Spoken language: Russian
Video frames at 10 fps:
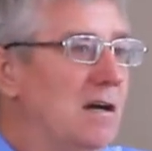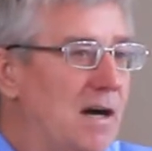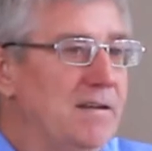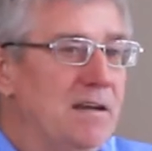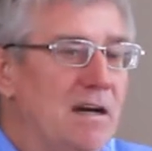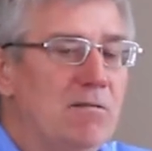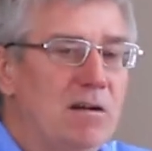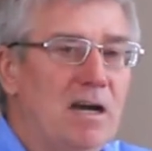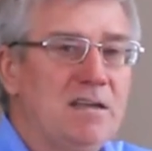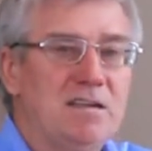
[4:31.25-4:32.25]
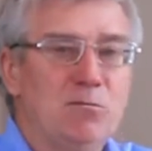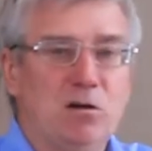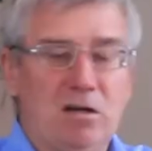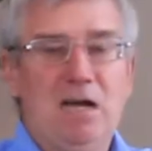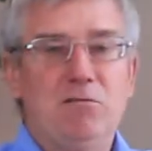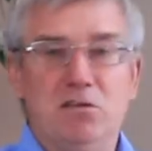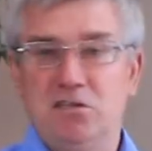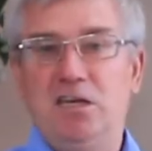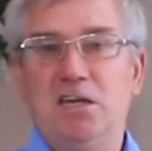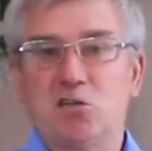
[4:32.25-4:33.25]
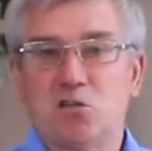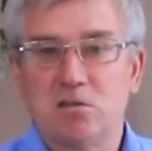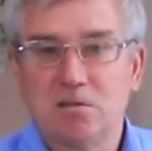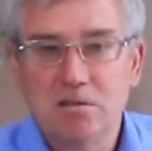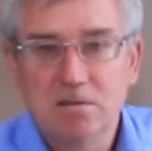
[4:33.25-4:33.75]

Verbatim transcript: они говорят ему, Рави, ешь.